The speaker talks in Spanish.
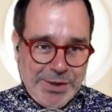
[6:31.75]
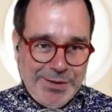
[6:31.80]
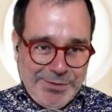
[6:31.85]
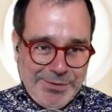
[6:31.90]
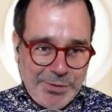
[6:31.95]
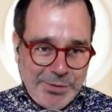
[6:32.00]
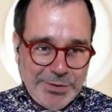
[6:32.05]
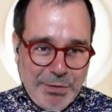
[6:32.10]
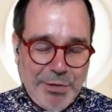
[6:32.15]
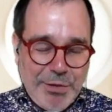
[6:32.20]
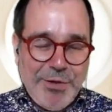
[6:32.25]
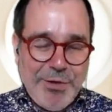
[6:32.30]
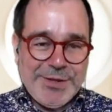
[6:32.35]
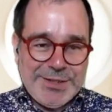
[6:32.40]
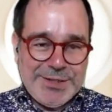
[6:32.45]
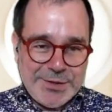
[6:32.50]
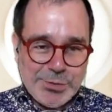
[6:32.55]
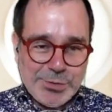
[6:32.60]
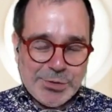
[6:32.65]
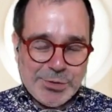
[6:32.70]
condiciones
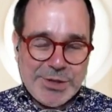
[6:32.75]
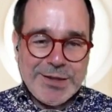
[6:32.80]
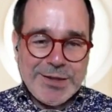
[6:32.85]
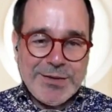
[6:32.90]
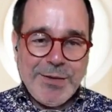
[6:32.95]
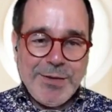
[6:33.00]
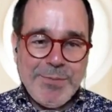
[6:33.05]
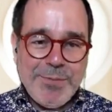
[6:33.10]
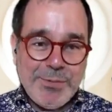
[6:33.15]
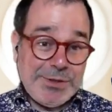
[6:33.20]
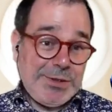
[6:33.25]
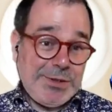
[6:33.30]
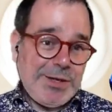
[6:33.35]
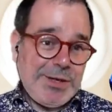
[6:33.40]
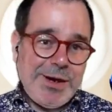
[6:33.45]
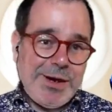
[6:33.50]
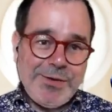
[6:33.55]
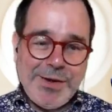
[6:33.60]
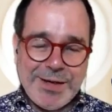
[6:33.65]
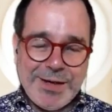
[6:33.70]
en su sitio pues
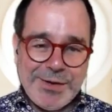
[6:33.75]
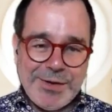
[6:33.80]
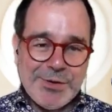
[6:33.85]
claro aquello